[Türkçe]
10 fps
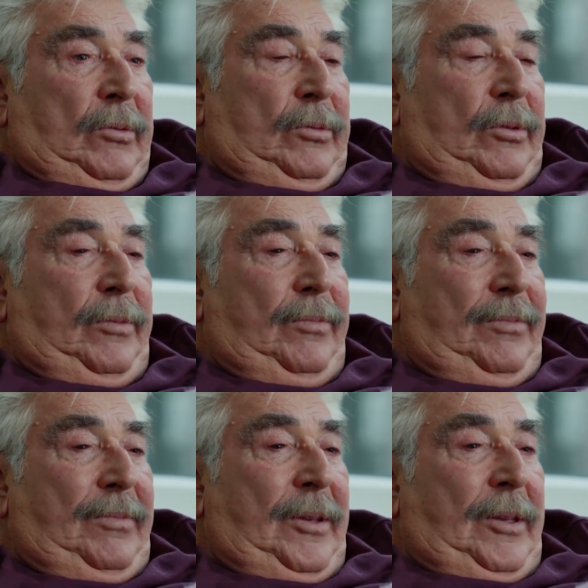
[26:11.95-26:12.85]
Sonra
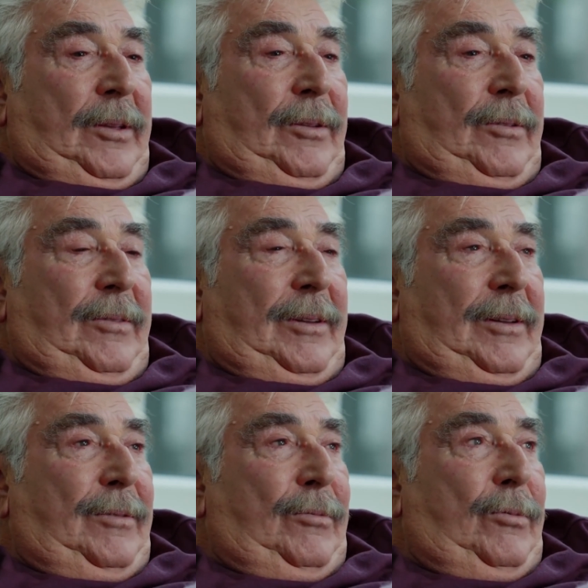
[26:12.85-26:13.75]

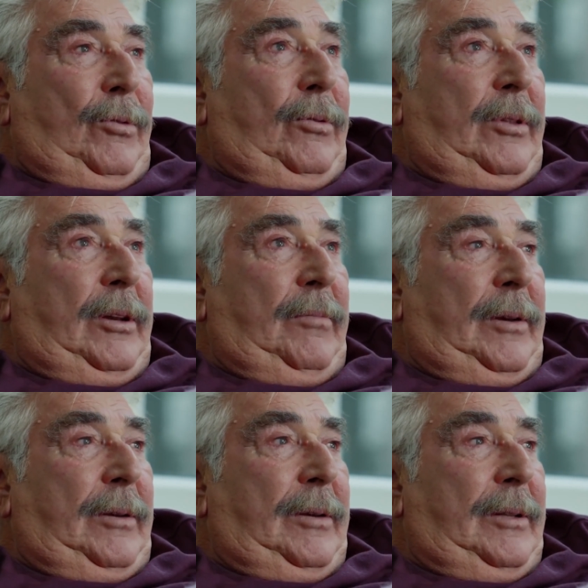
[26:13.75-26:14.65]

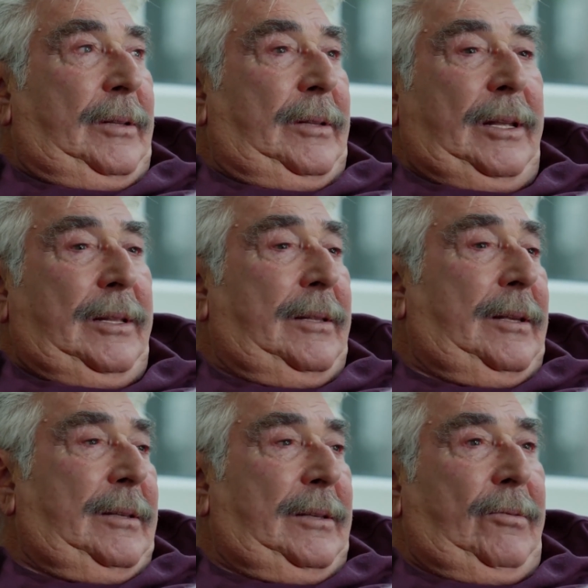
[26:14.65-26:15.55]
torunlarımın dede
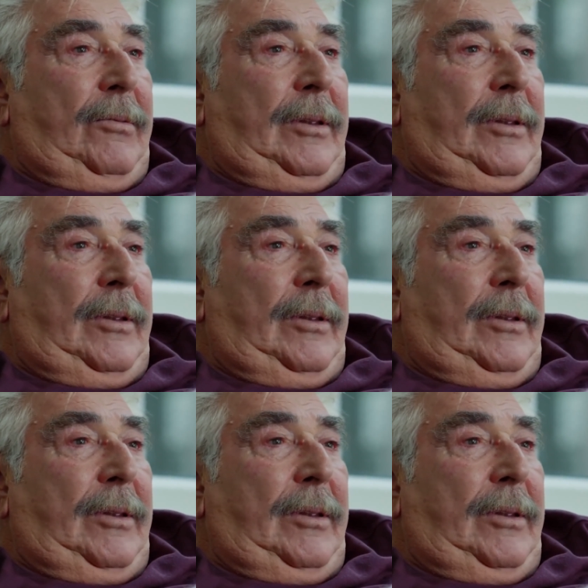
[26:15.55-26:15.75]
dediği